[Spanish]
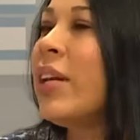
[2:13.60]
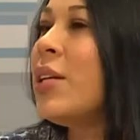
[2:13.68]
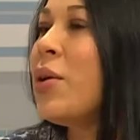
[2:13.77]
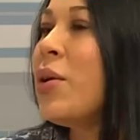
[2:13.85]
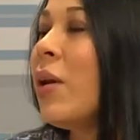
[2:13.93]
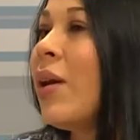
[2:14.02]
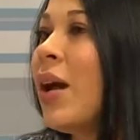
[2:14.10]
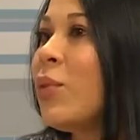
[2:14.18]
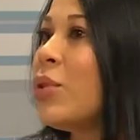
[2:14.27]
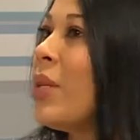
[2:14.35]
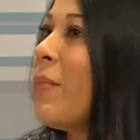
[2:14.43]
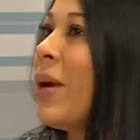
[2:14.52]
definición
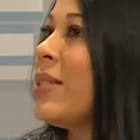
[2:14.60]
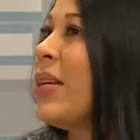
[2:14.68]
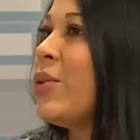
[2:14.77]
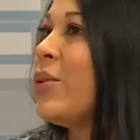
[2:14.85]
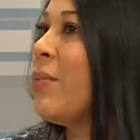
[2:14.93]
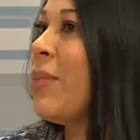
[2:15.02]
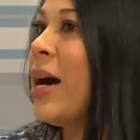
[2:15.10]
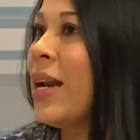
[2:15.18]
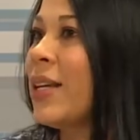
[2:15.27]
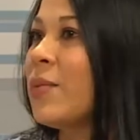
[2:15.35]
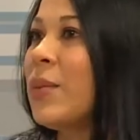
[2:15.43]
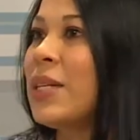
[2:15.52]
hablamos de más de dos
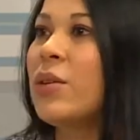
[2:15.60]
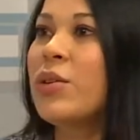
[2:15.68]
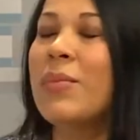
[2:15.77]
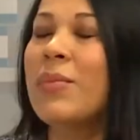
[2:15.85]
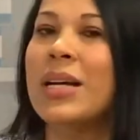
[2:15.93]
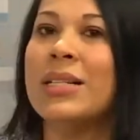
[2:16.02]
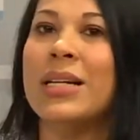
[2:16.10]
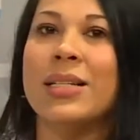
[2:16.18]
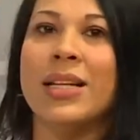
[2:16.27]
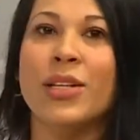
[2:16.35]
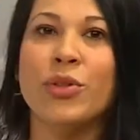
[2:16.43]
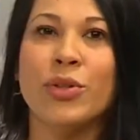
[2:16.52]
semanas, más de dos semanas en
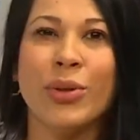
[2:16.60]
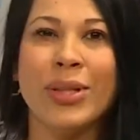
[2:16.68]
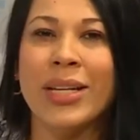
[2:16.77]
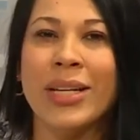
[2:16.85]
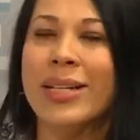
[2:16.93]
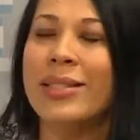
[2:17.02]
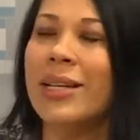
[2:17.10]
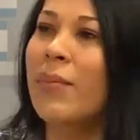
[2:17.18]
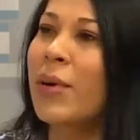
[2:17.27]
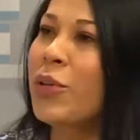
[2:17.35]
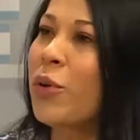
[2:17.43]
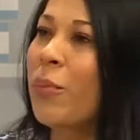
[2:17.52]
las que yo estoy triste
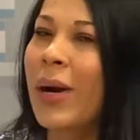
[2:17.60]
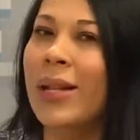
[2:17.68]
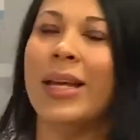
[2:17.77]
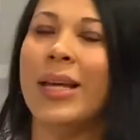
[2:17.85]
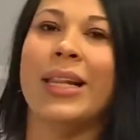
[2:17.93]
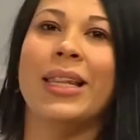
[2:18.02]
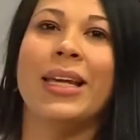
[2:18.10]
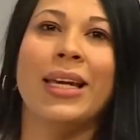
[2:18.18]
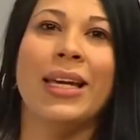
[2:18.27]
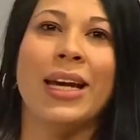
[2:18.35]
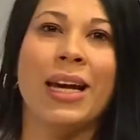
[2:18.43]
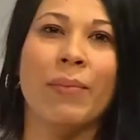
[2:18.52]
la mayor parte del
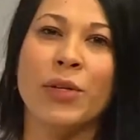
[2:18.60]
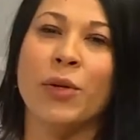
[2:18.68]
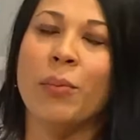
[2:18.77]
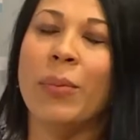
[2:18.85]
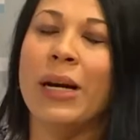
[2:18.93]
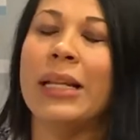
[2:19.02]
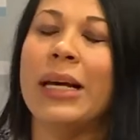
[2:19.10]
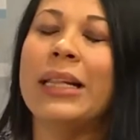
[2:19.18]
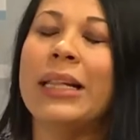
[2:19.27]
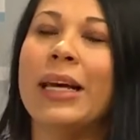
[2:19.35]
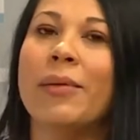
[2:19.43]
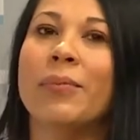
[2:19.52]
día, la mayor parte
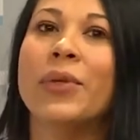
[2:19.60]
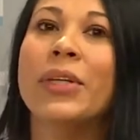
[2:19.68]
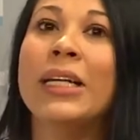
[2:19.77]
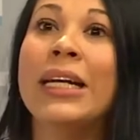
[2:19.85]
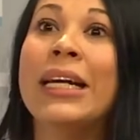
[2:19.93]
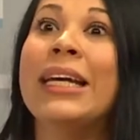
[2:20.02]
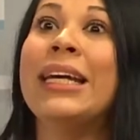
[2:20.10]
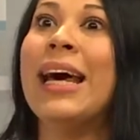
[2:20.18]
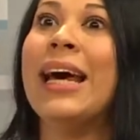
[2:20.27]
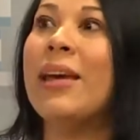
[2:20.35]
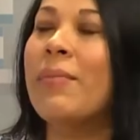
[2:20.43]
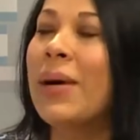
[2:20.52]
del tiempo
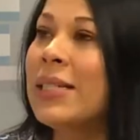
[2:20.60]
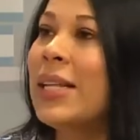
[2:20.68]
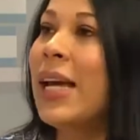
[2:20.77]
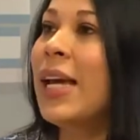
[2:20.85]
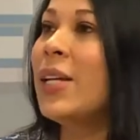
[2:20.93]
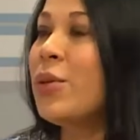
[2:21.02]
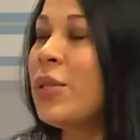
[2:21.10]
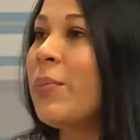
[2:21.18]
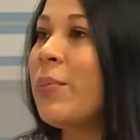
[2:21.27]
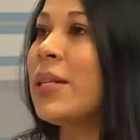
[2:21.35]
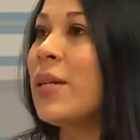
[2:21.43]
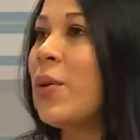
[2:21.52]
y además de eso
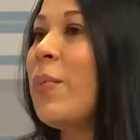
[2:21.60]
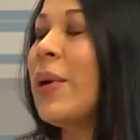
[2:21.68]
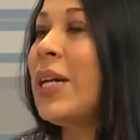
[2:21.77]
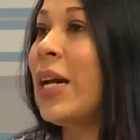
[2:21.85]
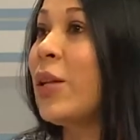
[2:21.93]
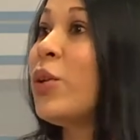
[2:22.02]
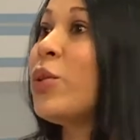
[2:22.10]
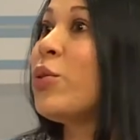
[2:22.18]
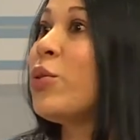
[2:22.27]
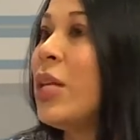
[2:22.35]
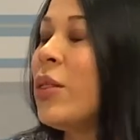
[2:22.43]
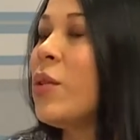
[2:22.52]
se empieza a acompañar de
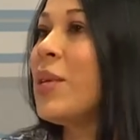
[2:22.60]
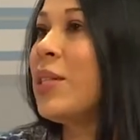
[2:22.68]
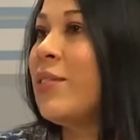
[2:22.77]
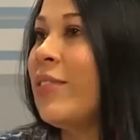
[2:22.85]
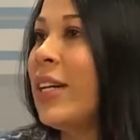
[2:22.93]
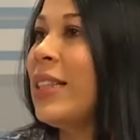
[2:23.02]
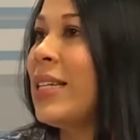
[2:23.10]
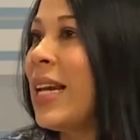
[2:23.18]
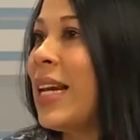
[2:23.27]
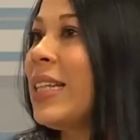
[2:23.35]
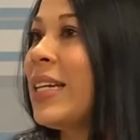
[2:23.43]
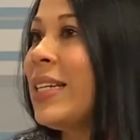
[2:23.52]
otros síntomas
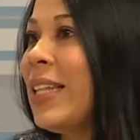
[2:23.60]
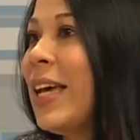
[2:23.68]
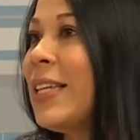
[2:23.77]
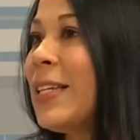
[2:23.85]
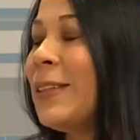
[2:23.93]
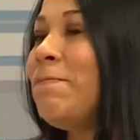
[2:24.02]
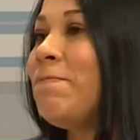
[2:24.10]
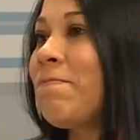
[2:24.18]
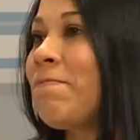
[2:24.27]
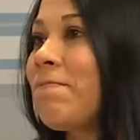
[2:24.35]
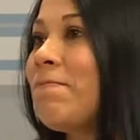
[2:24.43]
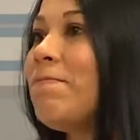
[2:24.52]
diferentes a la tristeza.
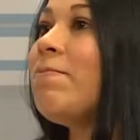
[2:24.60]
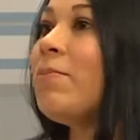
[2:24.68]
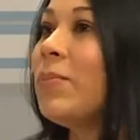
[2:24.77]
Sí,